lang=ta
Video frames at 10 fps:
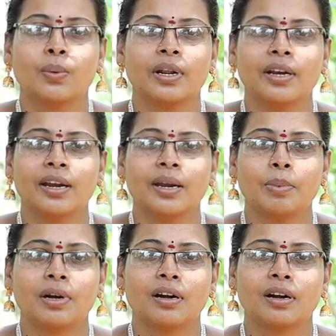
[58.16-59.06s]
உடனே என்ன
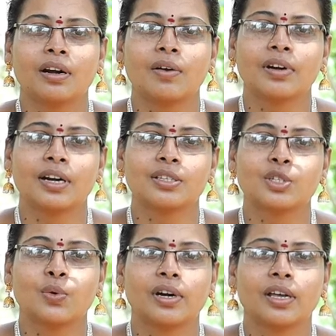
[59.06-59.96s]
பண்ணுறானா அவன் நினச்ச
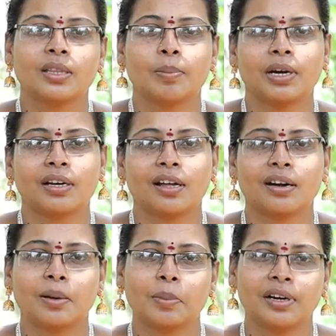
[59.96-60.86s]
உடனே அந்த
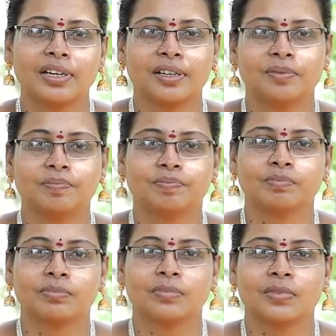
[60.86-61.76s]
பணக்காரனாக மாறிட்டான்
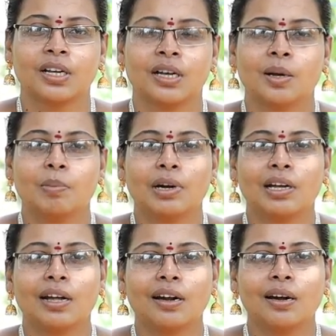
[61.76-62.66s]

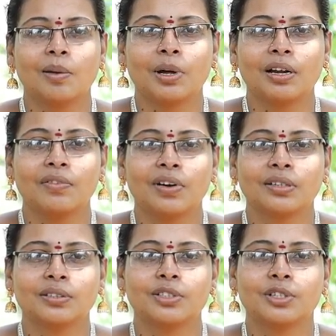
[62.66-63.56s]
பணக்காரனாக மாறி
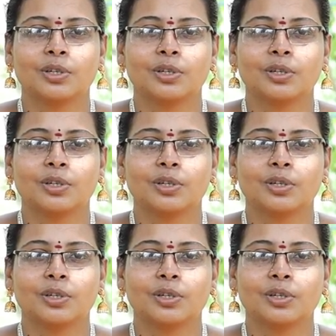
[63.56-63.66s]
வாழ்ந்துட்டு